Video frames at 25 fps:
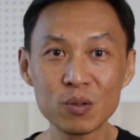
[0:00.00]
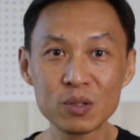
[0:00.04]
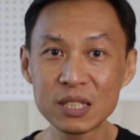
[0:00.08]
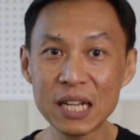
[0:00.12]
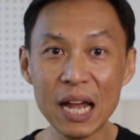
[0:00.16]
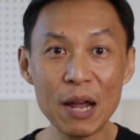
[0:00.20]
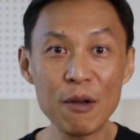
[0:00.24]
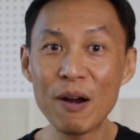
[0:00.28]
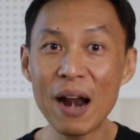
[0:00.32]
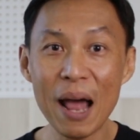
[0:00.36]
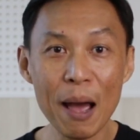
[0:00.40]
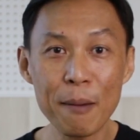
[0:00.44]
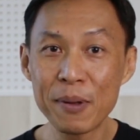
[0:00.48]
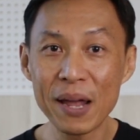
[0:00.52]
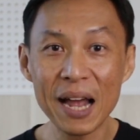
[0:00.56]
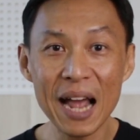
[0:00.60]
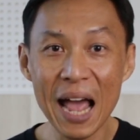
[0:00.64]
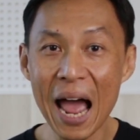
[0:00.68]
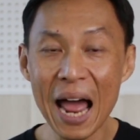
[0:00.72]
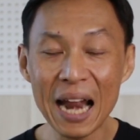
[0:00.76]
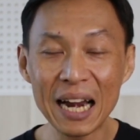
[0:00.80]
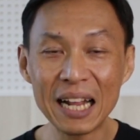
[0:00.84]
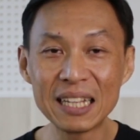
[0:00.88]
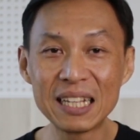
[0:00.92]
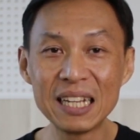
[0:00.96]
ใช้เวลาเพียง
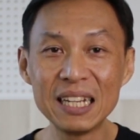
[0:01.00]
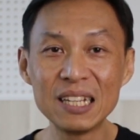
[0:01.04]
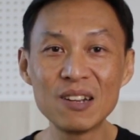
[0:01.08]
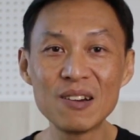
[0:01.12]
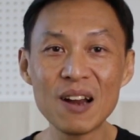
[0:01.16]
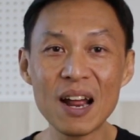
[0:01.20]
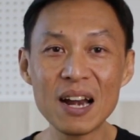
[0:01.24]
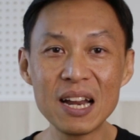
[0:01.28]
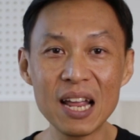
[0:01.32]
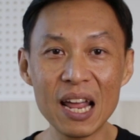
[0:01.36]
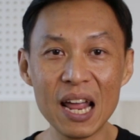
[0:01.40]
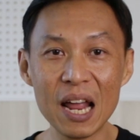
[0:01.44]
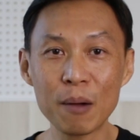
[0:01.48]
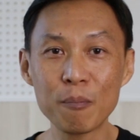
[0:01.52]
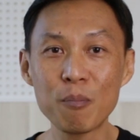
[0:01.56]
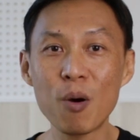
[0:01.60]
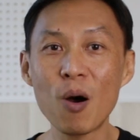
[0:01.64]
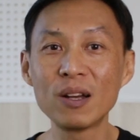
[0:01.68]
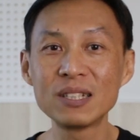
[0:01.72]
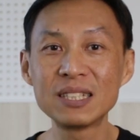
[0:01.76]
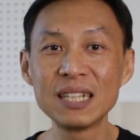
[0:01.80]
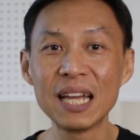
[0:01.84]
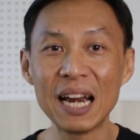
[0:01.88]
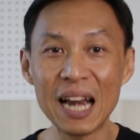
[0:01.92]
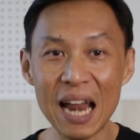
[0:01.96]
5นาทีเท่านั้นเอง พอ
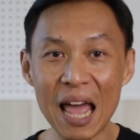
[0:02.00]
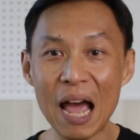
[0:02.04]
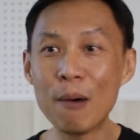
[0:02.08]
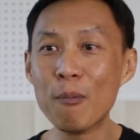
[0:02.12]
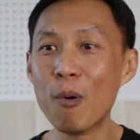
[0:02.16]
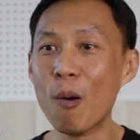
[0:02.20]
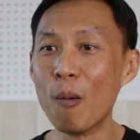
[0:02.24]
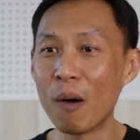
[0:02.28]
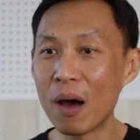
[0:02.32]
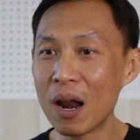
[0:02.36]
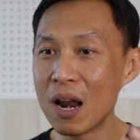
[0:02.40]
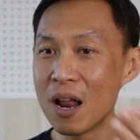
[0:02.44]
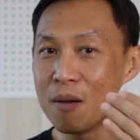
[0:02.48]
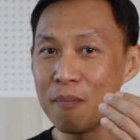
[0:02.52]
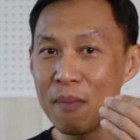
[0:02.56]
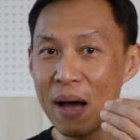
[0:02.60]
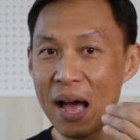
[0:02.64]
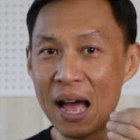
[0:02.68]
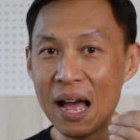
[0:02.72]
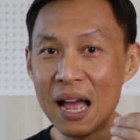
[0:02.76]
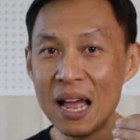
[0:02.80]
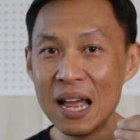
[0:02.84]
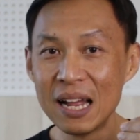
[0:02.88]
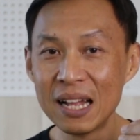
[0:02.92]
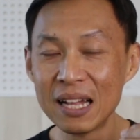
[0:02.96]
เสร็จแล้วผมก็เลย
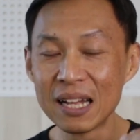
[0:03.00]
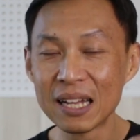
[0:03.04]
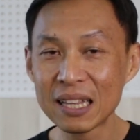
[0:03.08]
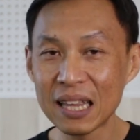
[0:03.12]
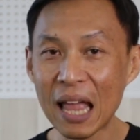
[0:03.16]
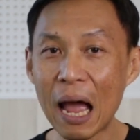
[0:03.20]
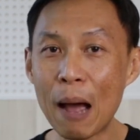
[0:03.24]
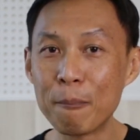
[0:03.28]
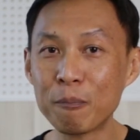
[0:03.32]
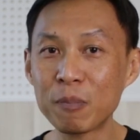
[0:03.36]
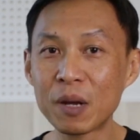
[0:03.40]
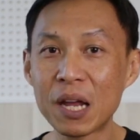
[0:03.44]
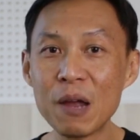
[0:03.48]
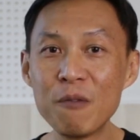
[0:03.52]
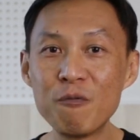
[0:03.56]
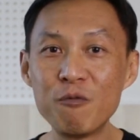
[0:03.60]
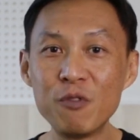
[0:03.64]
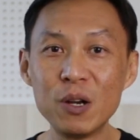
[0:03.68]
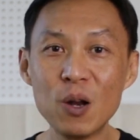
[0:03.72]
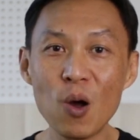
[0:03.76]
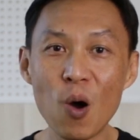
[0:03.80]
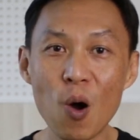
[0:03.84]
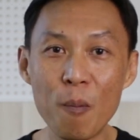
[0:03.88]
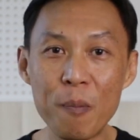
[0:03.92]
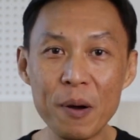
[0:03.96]
มาทำคลิป
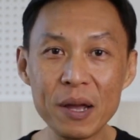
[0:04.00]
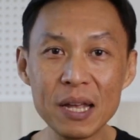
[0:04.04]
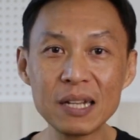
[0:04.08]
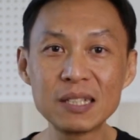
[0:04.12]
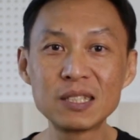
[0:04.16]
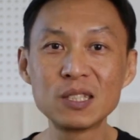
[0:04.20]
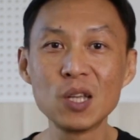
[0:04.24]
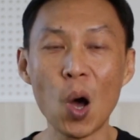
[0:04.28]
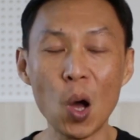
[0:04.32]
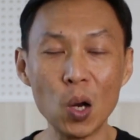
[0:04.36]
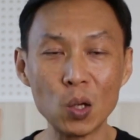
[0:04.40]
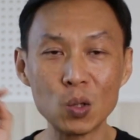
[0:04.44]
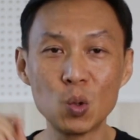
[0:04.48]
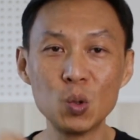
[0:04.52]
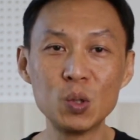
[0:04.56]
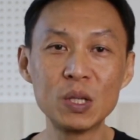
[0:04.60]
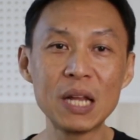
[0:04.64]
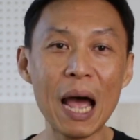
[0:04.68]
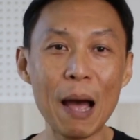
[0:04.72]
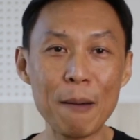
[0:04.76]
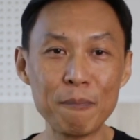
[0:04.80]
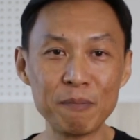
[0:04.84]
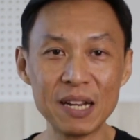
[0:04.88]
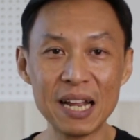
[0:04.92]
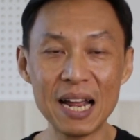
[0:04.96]
วิดีโอเพื่อจะสอนคุณ
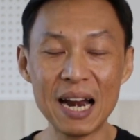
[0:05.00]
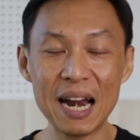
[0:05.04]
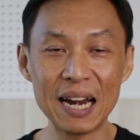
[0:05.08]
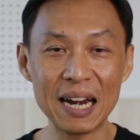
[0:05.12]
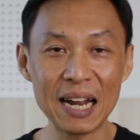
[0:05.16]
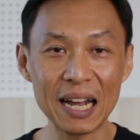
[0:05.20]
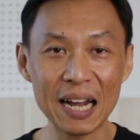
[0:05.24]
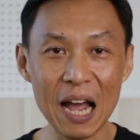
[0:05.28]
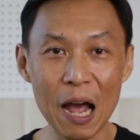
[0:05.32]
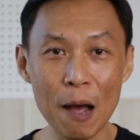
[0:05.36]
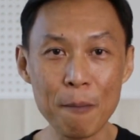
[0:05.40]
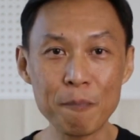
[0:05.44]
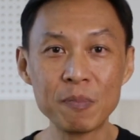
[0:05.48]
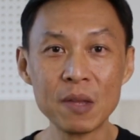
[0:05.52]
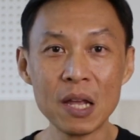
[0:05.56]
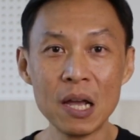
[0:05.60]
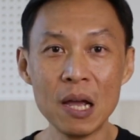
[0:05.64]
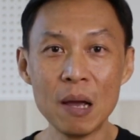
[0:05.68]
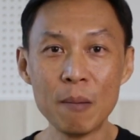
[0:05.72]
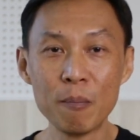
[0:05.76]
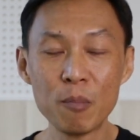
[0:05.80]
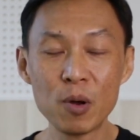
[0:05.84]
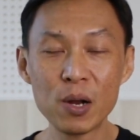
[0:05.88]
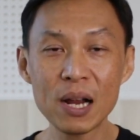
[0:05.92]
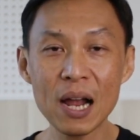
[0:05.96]
ทำเนี่ยแหละนะครับ
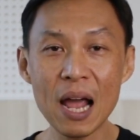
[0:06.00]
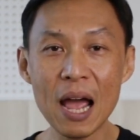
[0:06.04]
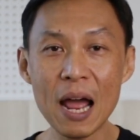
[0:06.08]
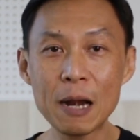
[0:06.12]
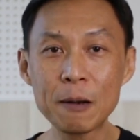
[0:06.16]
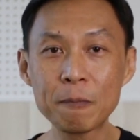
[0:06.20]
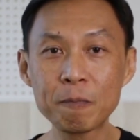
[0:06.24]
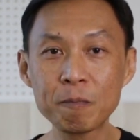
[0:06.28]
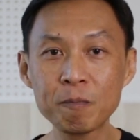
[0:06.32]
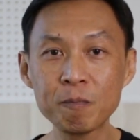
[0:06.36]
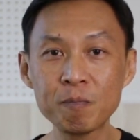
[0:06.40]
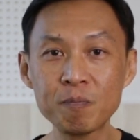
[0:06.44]
เพราะงั้น